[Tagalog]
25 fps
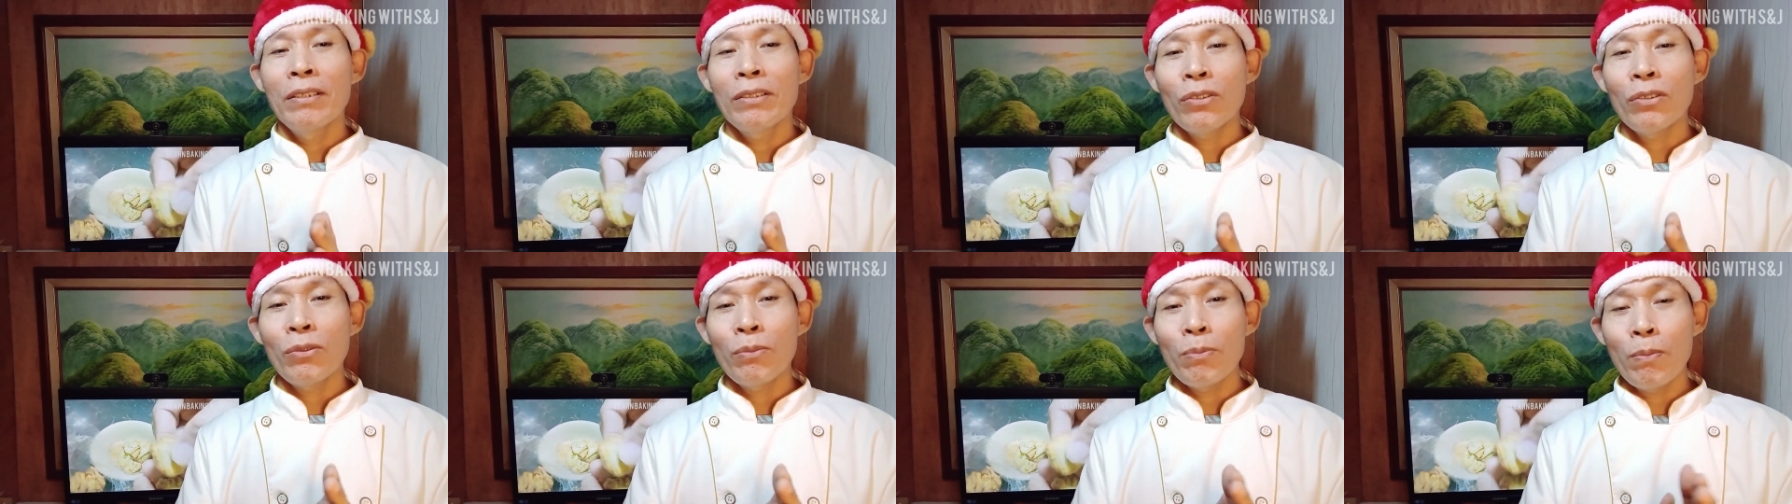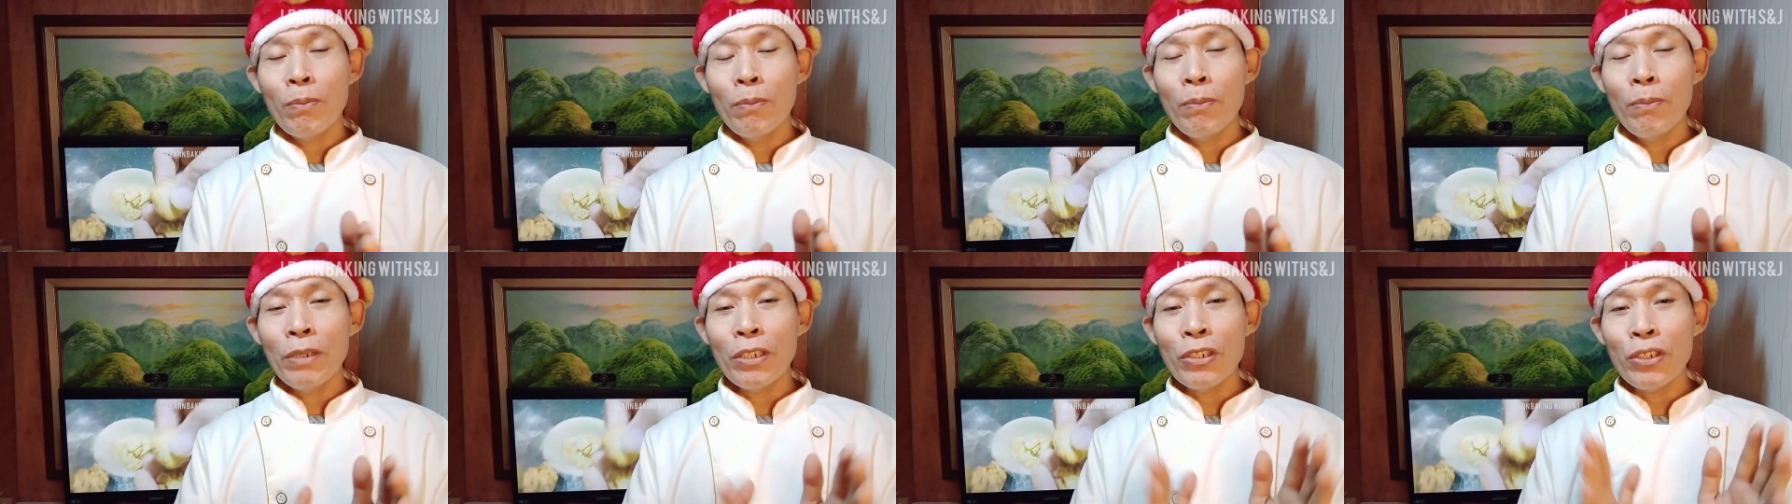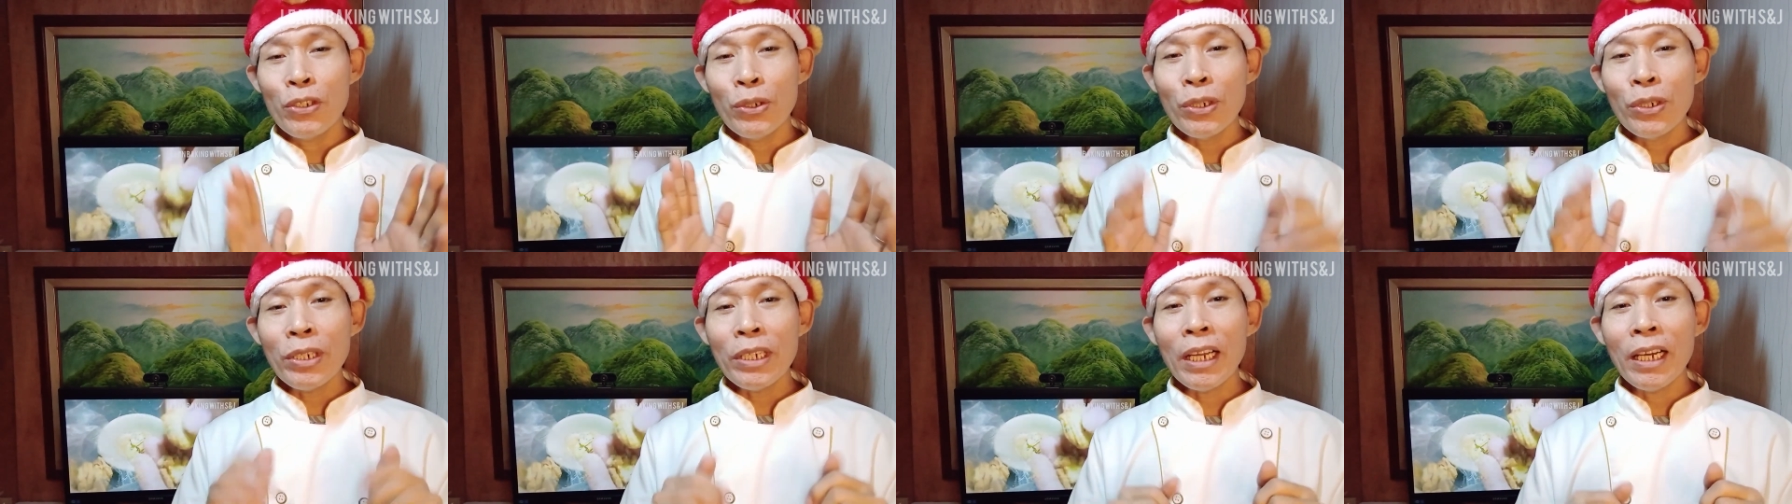So, make
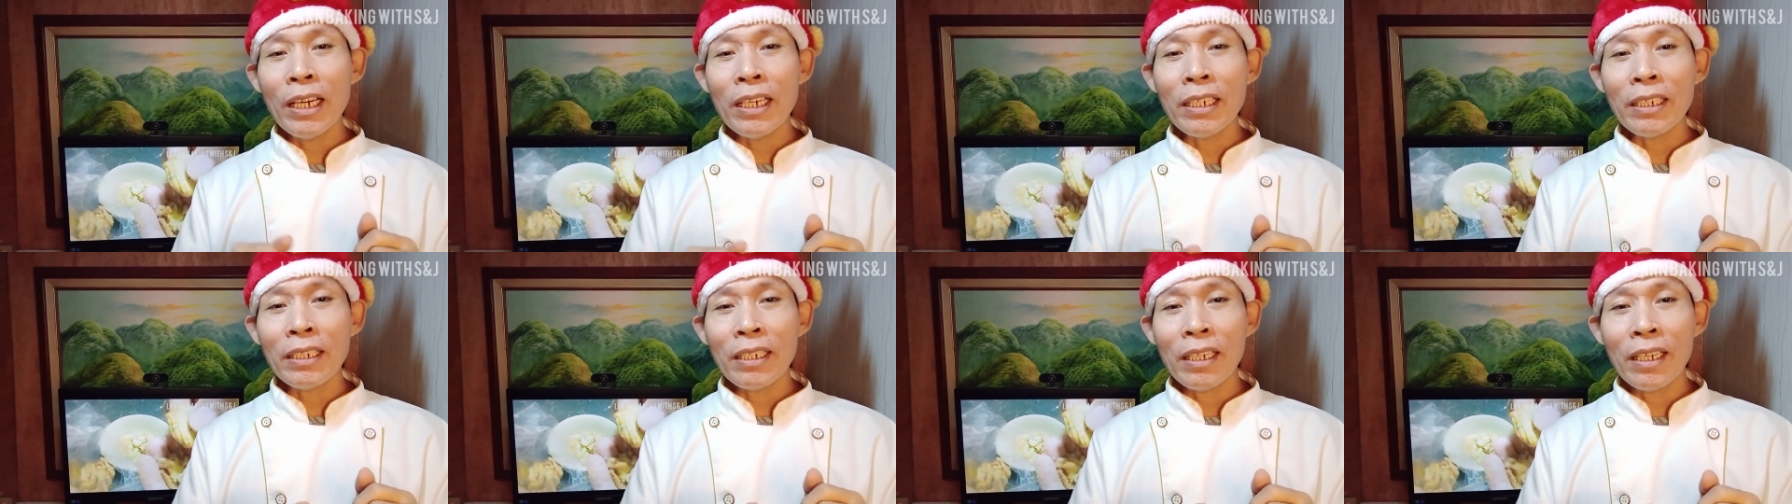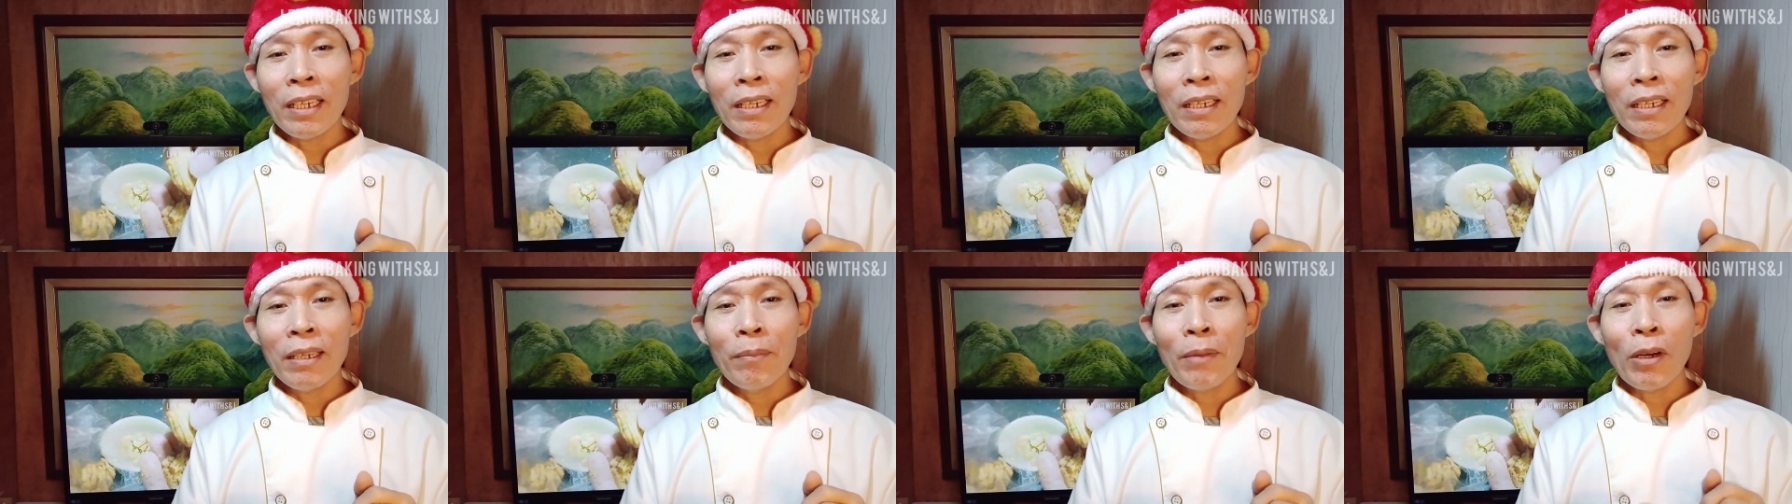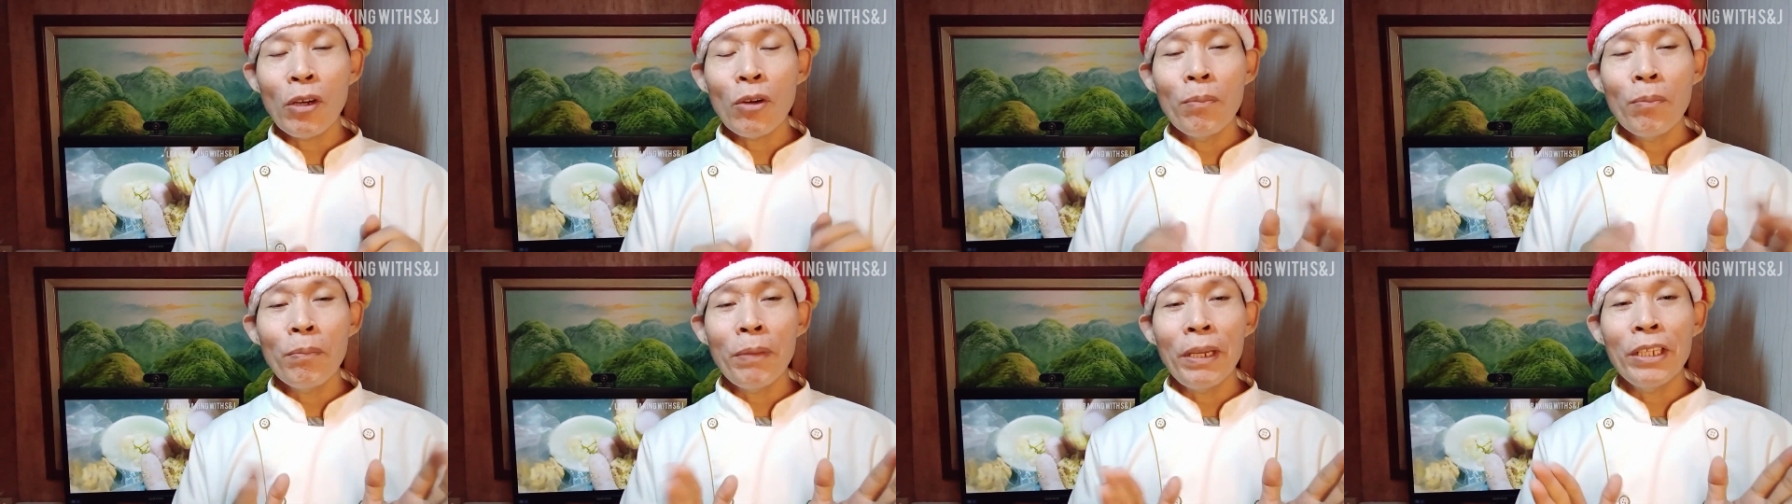sure lang na
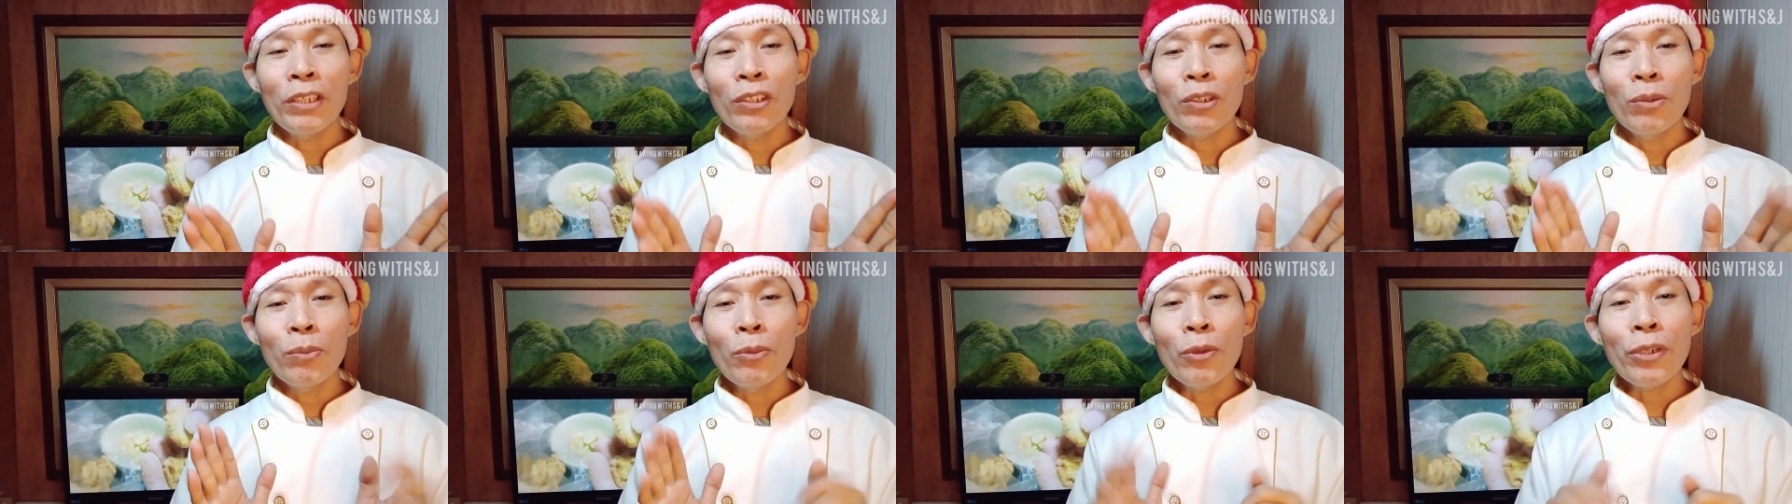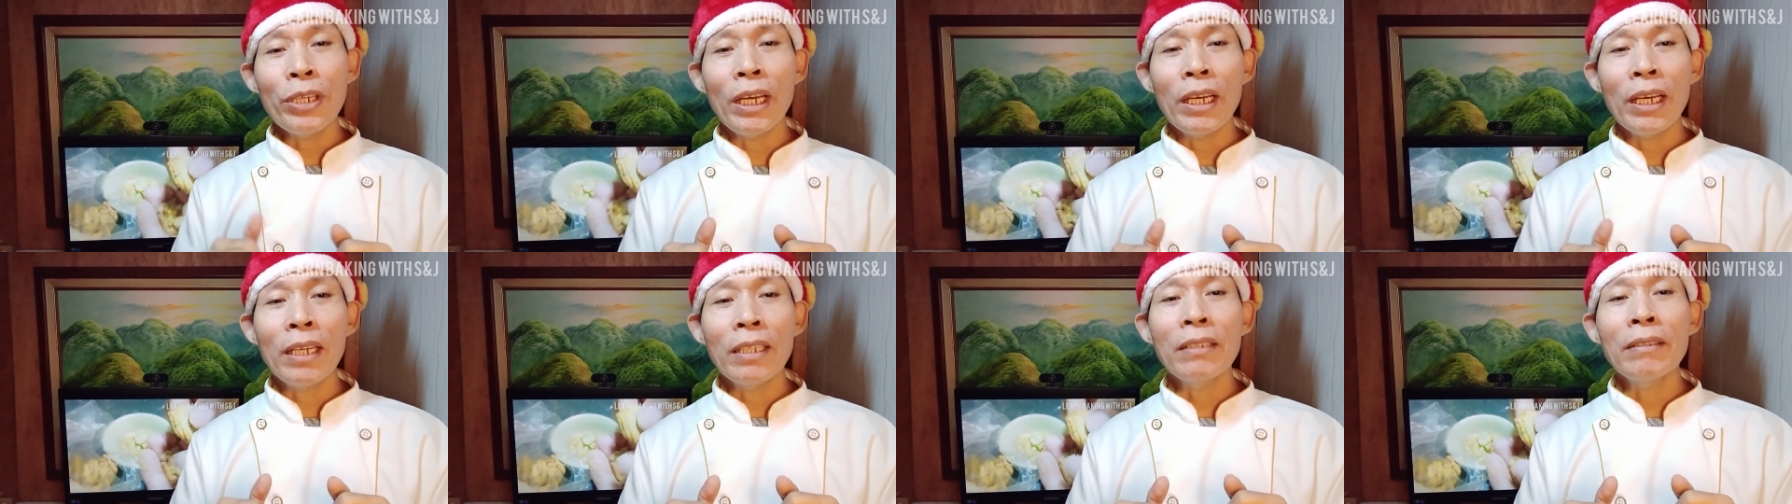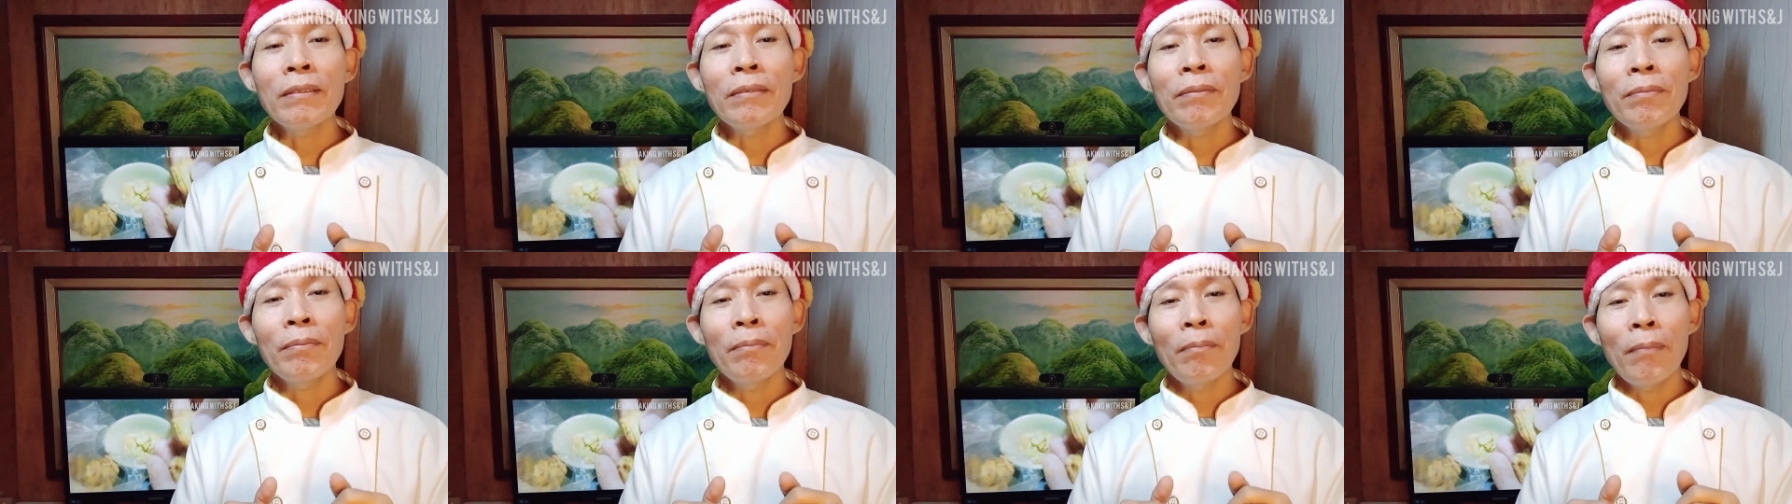makumpleto mo
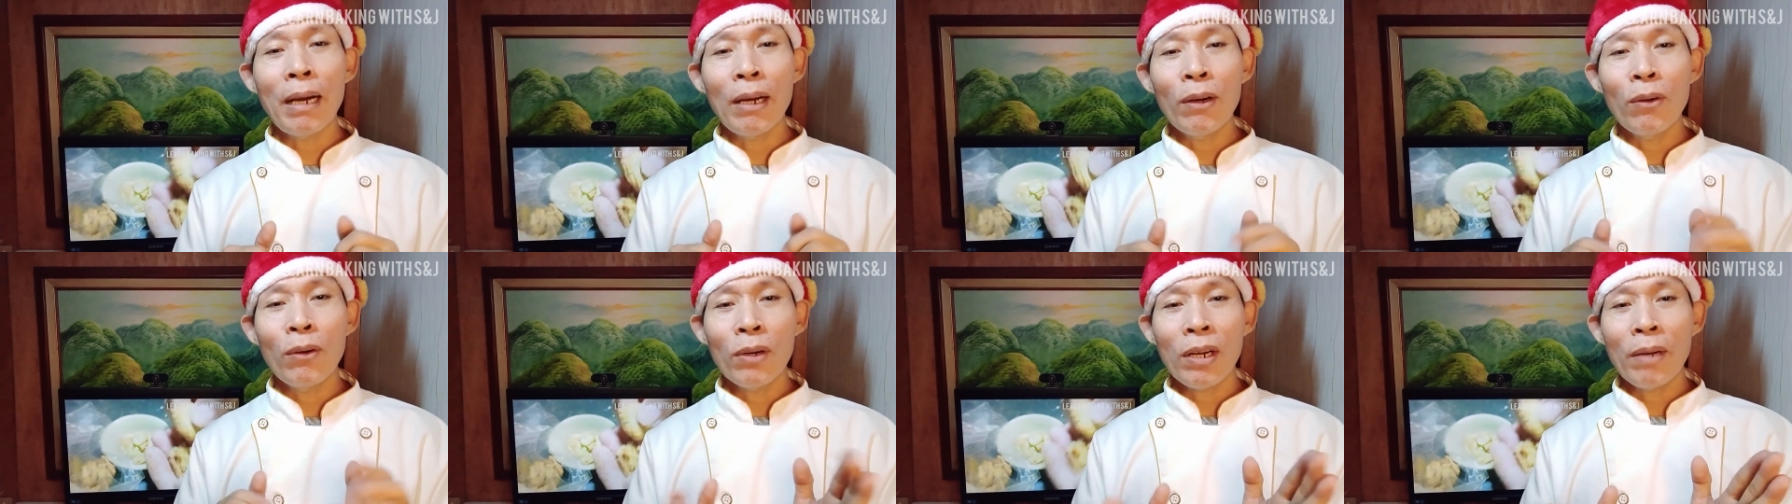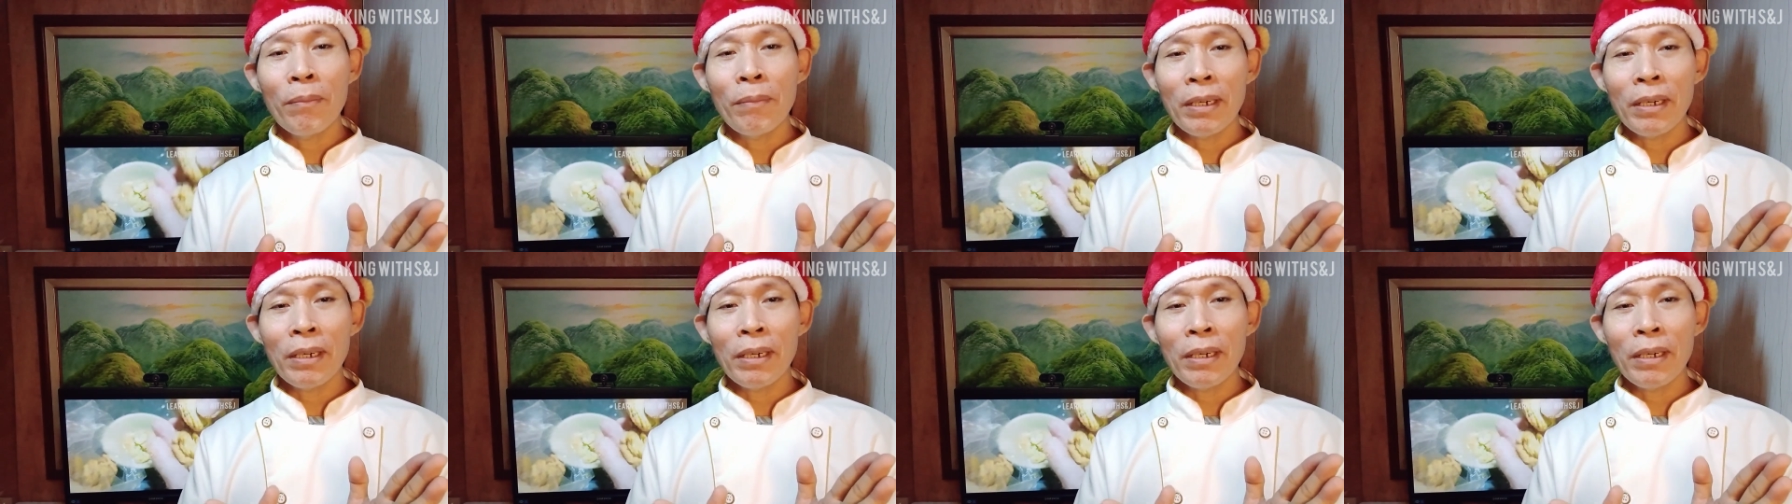yan bago ka